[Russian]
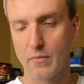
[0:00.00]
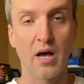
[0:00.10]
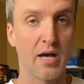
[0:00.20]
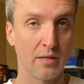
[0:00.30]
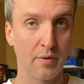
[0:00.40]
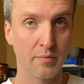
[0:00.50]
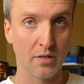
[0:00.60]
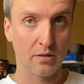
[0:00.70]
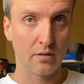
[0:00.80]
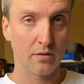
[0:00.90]
А, и
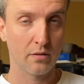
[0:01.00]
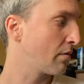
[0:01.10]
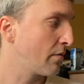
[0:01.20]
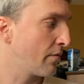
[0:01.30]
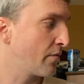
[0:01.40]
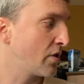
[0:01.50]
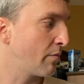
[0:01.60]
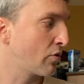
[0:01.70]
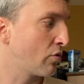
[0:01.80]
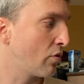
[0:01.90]
момент. Всем,
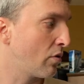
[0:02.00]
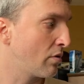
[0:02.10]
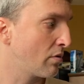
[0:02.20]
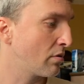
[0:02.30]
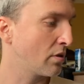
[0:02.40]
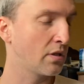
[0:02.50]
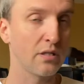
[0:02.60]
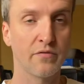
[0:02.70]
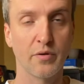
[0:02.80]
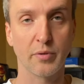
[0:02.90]
кто
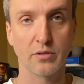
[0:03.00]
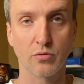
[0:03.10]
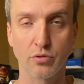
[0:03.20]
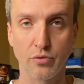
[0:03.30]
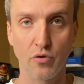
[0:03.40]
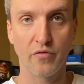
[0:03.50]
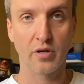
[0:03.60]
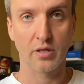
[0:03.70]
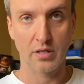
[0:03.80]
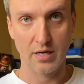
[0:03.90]
выполнит
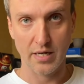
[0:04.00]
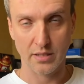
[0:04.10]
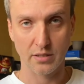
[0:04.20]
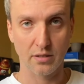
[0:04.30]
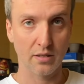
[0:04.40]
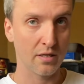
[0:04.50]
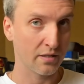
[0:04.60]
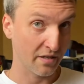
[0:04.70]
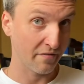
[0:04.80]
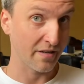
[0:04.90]
условия этой акции от
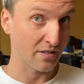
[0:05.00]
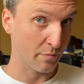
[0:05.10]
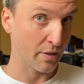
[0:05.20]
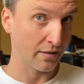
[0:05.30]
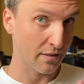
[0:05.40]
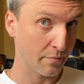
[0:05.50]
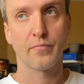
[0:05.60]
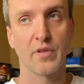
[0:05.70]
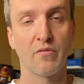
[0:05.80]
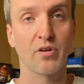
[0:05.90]
Райфайзенбанка
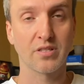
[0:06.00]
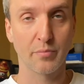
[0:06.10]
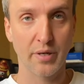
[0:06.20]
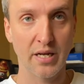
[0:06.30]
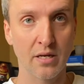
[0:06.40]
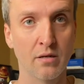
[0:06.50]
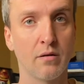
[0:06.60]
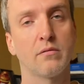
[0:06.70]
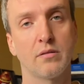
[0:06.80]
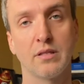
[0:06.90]
в октябре,
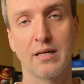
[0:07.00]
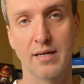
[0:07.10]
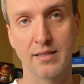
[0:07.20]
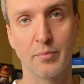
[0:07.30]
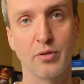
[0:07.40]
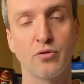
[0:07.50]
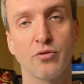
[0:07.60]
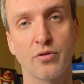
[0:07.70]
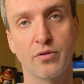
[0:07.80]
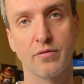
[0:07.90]
награда
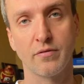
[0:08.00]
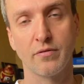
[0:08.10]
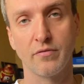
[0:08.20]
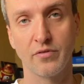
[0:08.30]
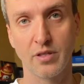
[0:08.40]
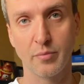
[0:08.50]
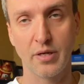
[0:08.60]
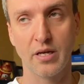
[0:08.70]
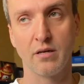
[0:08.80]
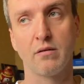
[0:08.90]
придет в
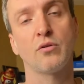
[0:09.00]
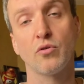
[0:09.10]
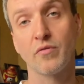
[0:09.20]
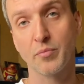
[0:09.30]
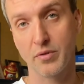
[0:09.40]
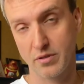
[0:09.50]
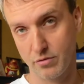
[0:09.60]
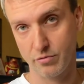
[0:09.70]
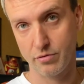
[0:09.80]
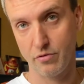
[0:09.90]
ноябре. И кто выполнит
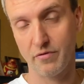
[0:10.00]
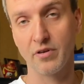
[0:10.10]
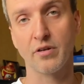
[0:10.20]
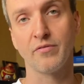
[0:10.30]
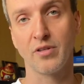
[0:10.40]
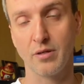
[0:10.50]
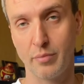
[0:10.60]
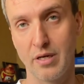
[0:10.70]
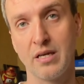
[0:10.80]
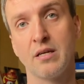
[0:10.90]
условия в
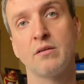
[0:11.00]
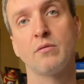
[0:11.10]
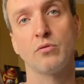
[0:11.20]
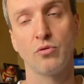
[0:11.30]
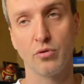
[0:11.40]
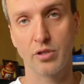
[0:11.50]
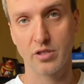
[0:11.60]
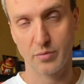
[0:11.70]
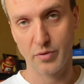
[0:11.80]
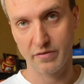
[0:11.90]
ноябре, до
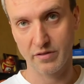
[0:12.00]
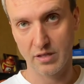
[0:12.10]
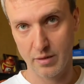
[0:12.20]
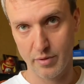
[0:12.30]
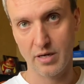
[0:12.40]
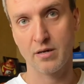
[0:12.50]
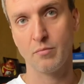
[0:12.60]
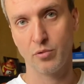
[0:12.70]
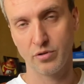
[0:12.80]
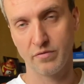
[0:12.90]
31 декабря
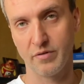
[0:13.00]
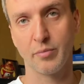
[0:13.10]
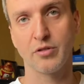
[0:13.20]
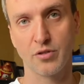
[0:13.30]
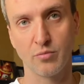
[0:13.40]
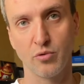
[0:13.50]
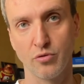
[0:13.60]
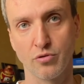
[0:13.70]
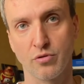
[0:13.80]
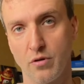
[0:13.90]
будет выплачен
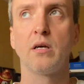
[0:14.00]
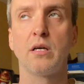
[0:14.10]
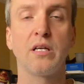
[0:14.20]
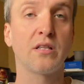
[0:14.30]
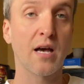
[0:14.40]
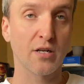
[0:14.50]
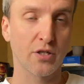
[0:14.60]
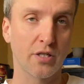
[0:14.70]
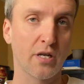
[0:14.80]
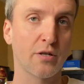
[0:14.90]
бонус. И
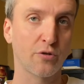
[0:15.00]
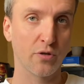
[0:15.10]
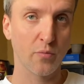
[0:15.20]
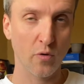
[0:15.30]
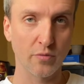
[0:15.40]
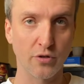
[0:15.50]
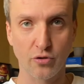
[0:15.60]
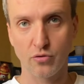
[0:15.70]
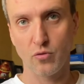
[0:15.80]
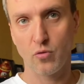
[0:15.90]
также хочу напомнить,
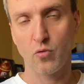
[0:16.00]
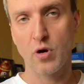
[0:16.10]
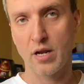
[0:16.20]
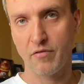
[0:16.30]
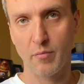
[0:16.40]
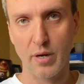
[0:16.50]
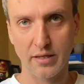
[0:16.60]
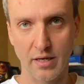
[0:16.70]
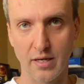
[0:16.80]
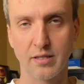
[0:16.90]
что у
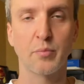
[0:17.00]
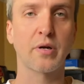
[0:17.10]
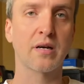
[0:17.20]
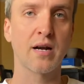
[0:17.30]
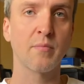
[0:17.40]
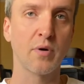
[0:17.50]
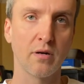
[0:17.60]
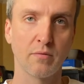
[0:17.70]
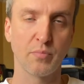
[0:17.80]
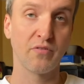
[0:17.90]
Альфа-банка эта
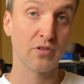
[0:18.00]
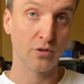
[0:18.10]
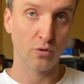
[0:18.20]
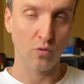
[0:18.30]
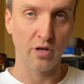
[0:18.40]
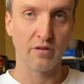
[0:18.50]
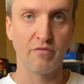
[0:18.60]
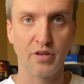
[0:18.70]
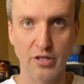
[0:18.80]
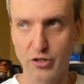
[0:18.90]
программа «Приведи друга»
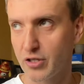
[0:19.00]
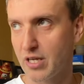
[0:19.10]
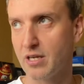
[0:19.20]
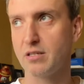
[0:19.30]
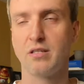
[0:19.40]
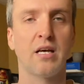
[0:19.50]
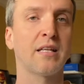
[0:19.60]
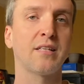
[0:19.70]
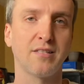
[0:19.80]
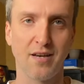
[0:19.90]
вечная,
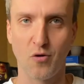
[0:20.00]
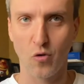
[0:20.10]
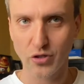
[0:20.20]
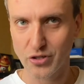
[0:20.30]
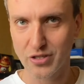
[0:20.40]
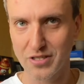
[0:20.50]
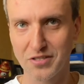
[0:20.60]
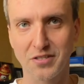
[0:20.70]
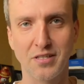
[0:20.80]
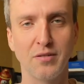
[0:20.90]
она не
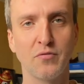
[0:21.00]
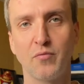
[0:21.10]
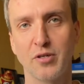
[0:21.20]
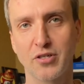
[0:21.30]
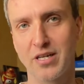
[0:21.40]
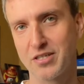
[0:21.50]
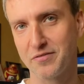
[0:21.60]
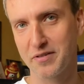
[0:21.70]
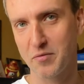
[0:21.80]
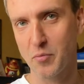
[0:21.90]
закончилась, и в ближайшее
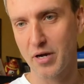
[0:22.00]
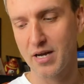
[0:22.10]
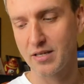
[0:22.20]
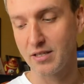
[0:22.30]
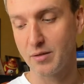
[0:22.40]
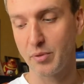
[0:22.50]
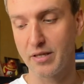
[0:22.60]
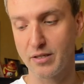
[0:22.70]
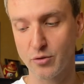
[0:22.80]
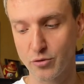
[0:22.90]
время пока они не
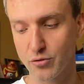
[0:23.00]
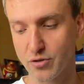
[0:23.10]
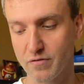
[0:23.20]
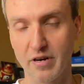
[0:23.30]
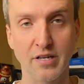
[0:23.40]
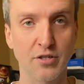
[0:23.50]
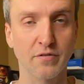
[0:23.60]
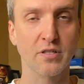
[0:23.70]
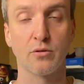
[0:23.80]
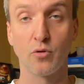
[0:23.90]
планируют ее
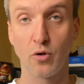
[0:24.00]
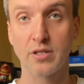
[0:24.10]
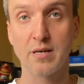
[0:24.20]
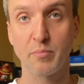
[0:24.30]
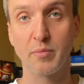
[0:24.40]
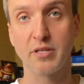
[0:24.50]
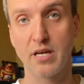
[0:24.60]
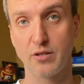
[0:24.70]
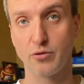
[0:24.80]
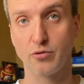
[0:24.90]
сворачивать, но там
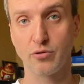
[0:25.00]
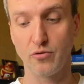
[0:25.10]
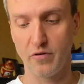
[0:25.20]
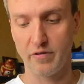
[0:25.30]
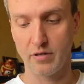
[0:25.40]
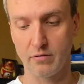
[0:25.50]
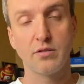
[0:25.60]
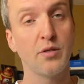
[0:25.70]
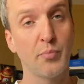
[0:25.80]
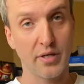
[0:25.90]
поменялись условия.
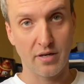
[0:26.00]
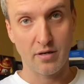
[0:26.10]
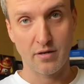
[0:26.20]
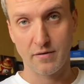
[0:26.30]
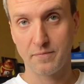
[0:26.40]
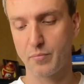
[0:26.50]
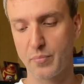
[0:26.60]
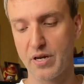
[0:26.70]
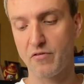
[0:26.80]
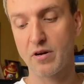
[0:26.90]
Теперь
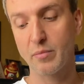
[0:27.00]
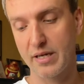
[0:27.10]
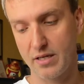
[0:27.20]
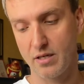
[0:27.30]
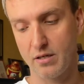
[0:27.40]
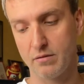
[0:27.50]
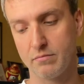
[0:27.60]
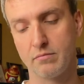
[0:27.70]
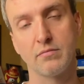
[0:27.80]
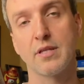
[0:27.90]
при оформлении
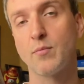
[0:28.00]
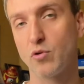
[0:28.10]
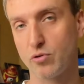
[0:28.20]
тому,